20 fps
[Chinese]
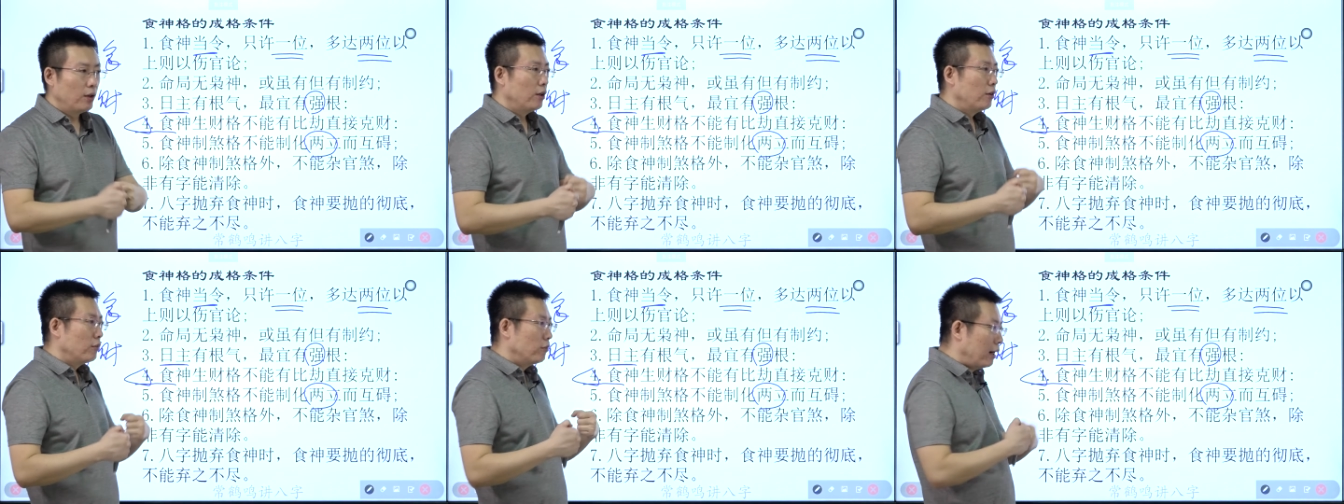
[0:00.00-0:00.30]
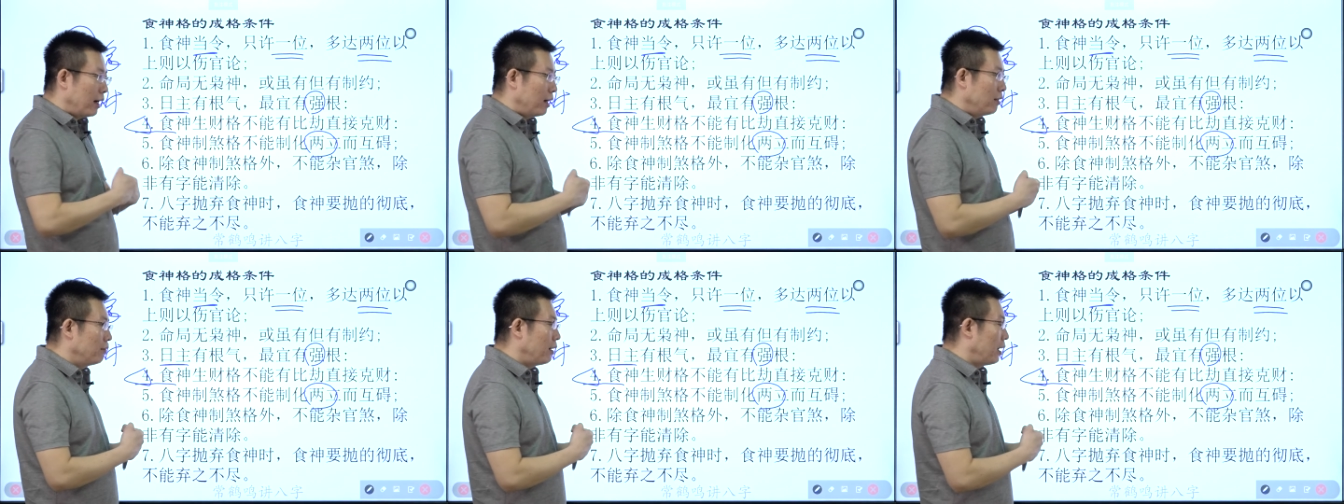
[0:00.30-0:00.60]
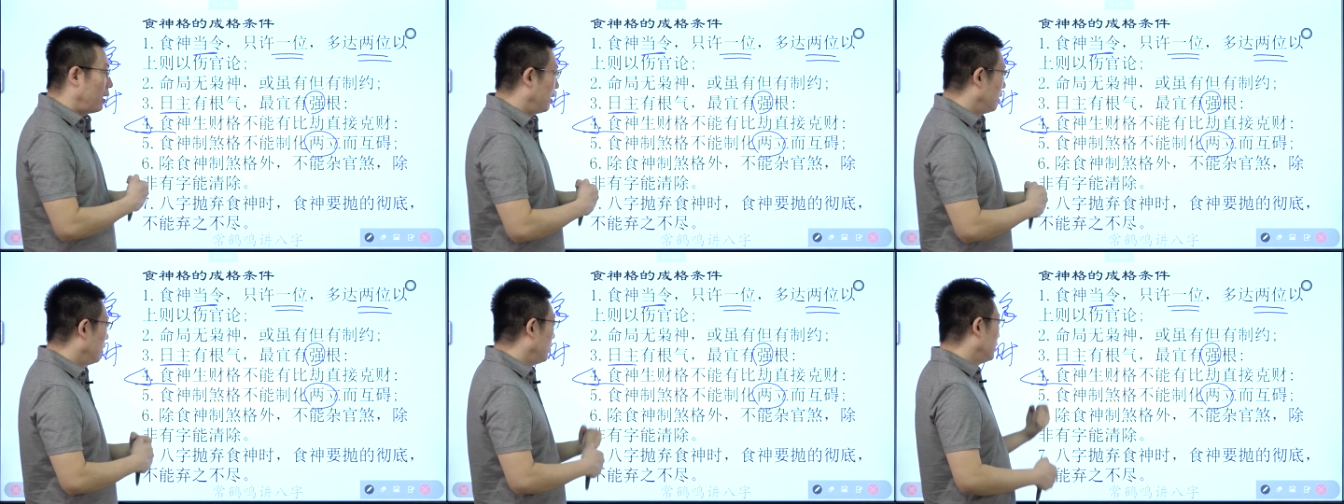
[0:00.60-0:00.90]
往
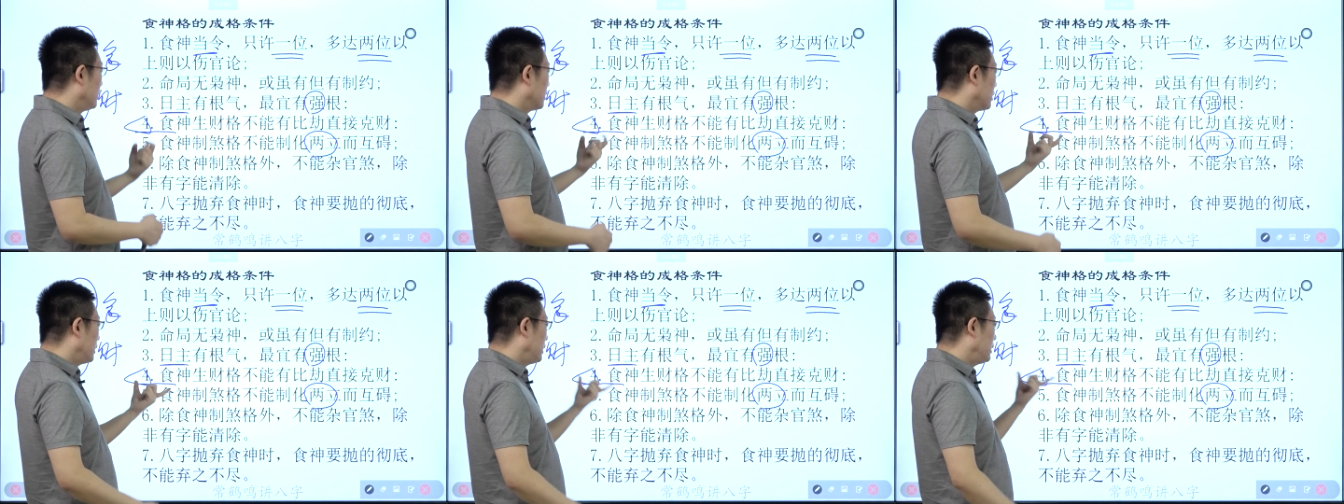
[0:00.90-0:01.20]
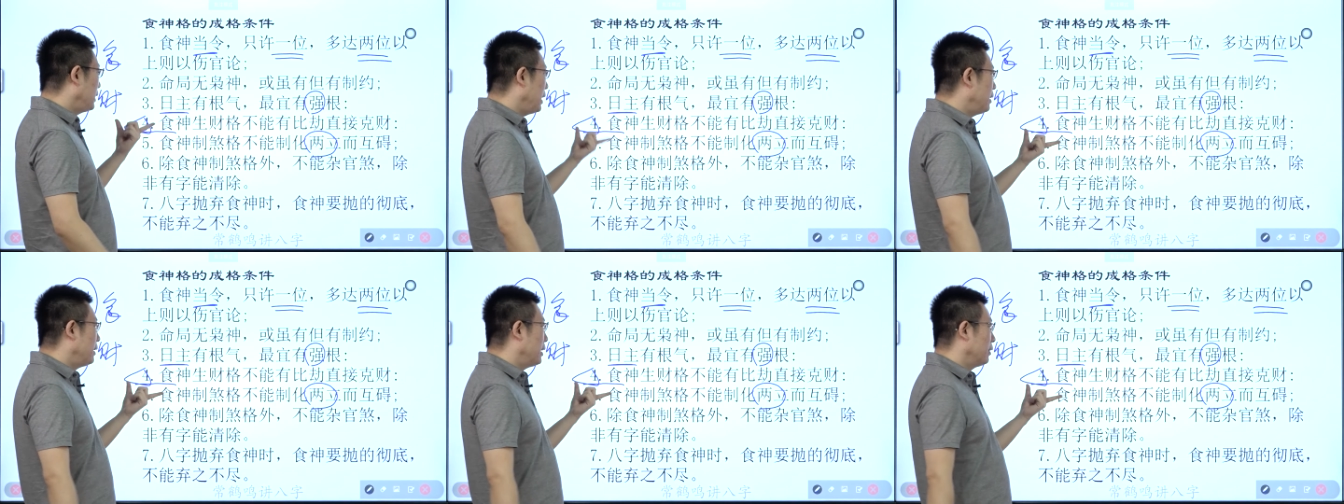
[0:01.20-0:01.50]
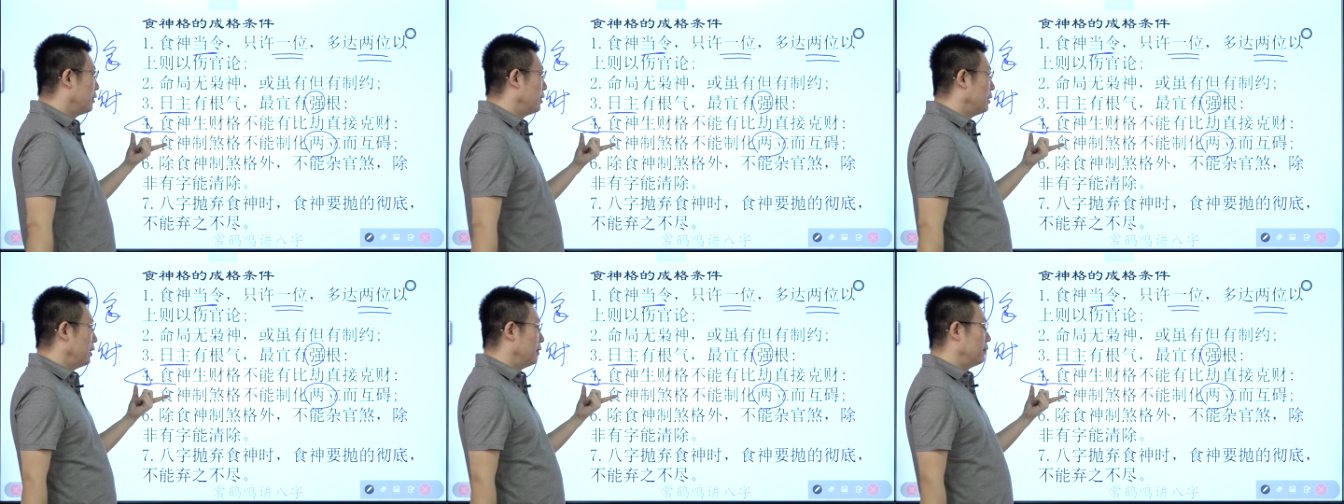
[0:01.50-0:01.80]
往这个善良
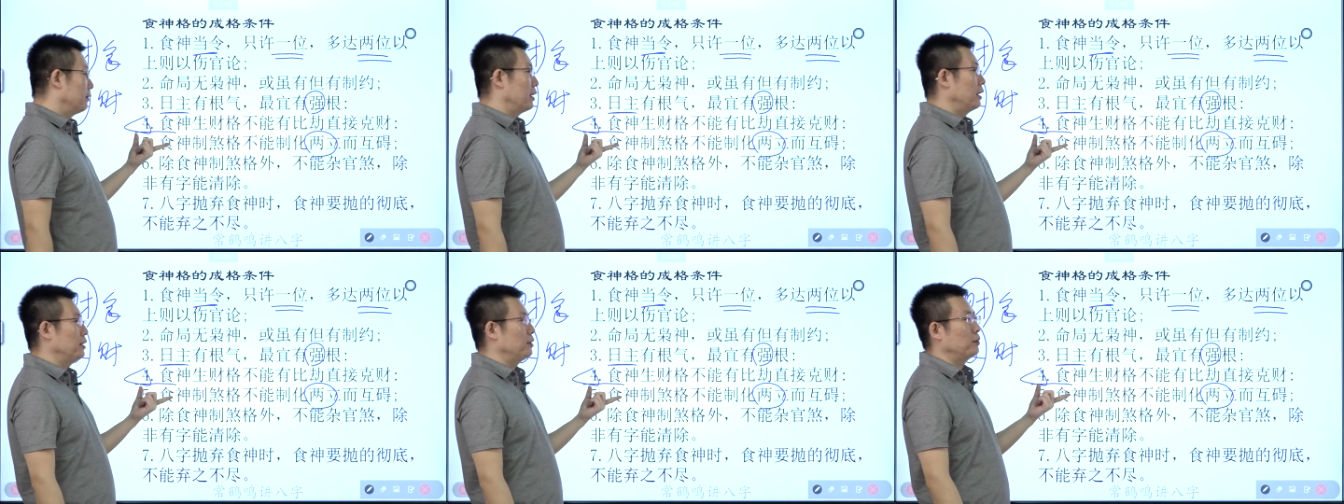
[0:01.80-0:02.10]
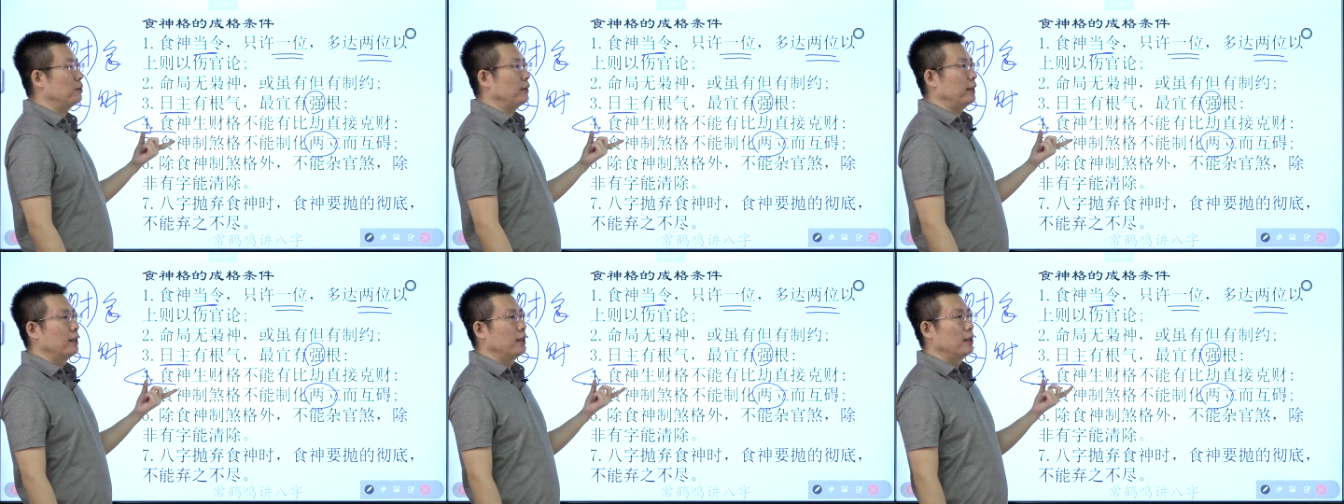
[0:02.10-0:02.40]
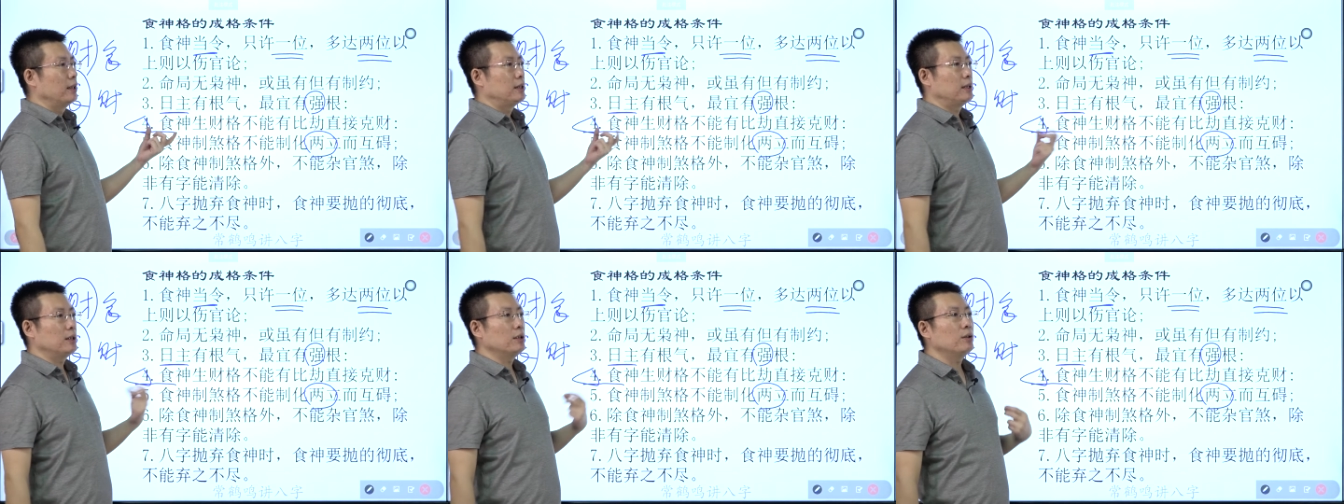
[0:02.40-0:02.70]
的人他就会
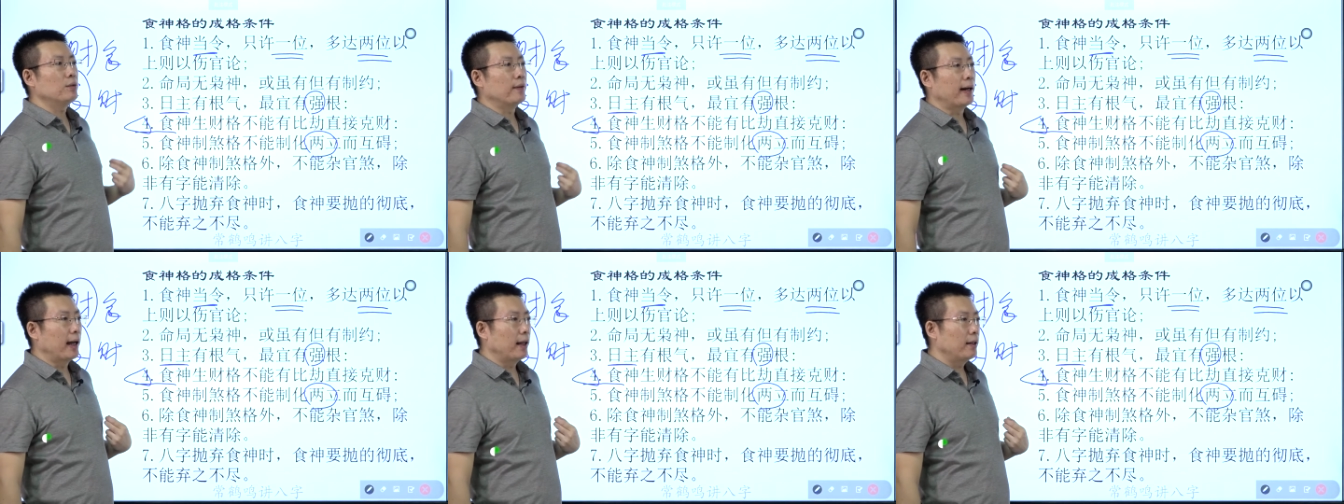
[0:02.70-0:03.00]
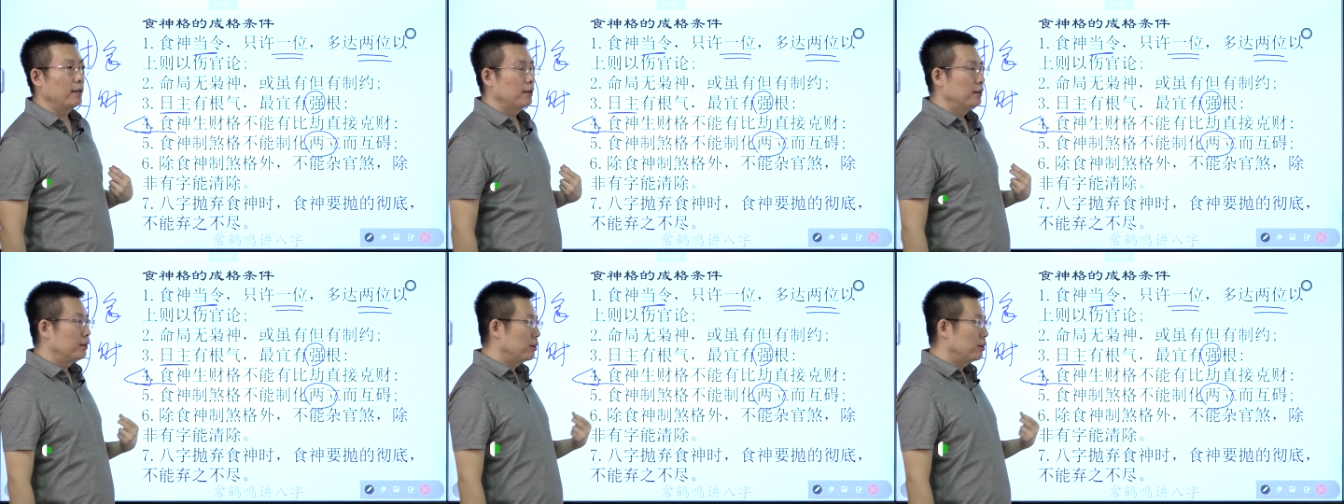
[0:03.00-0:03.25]
心软，